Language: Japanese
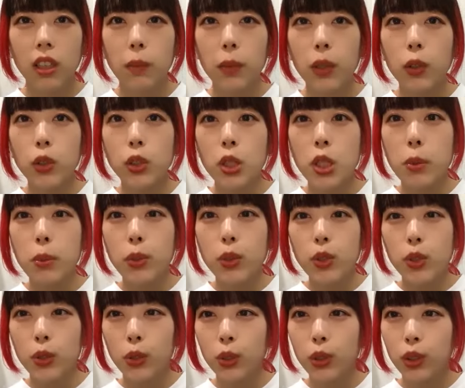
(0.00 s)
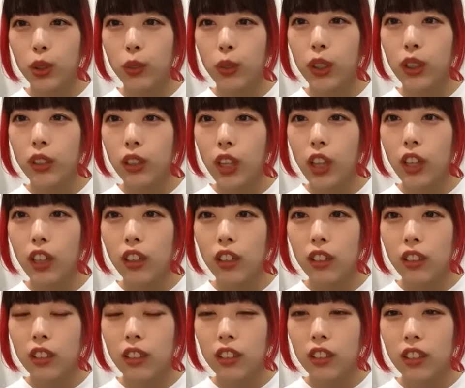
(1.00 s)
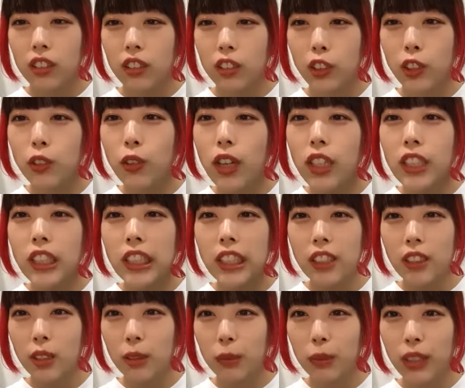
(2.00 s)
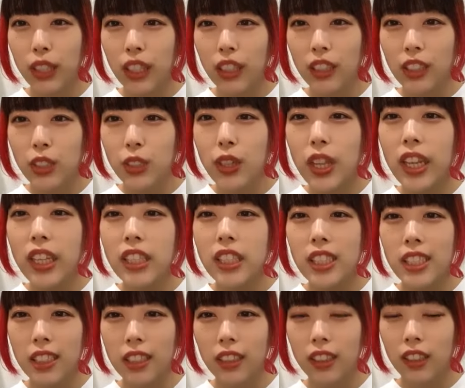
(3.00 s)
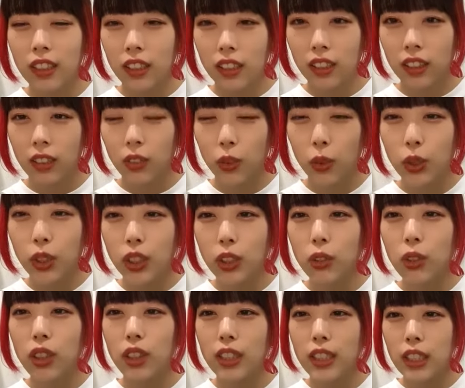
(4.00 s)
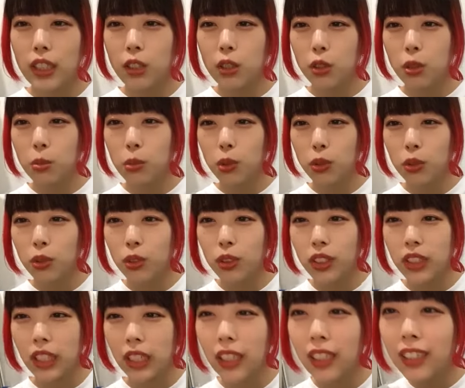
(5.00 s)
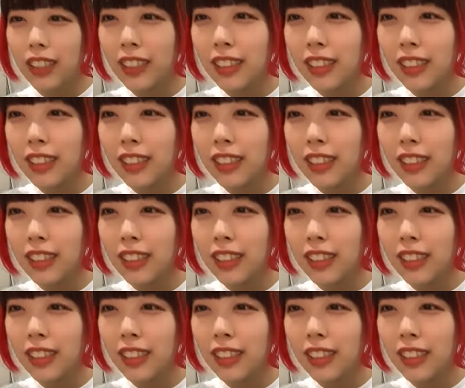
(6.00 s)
タバコ吸えますよって言われて吸わんしって思って吸えんしこっちとら喘息持っとるんじゃ